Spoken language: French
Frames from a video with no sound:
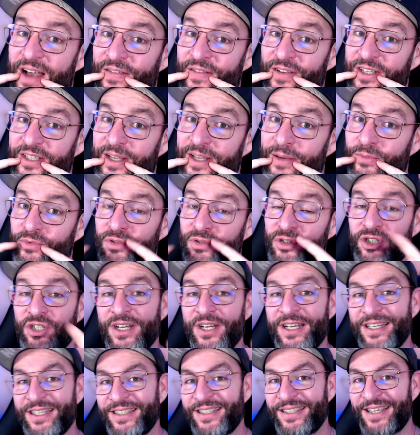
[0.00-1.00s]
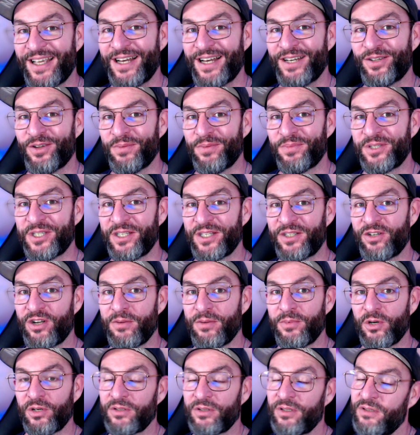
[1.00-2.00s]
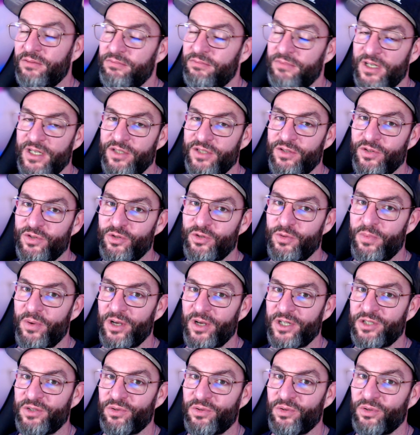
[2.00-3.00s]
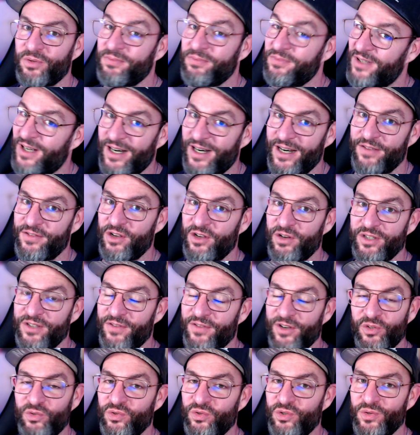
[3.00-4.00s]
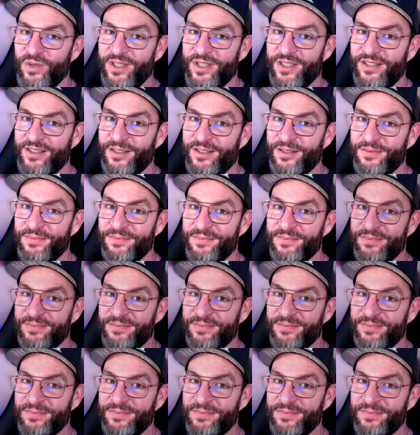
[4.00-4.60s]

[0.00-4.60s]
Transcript: avec ta bouche, quelques petites commandes et ce super tuto. Allez, viens, on y va tout de suite.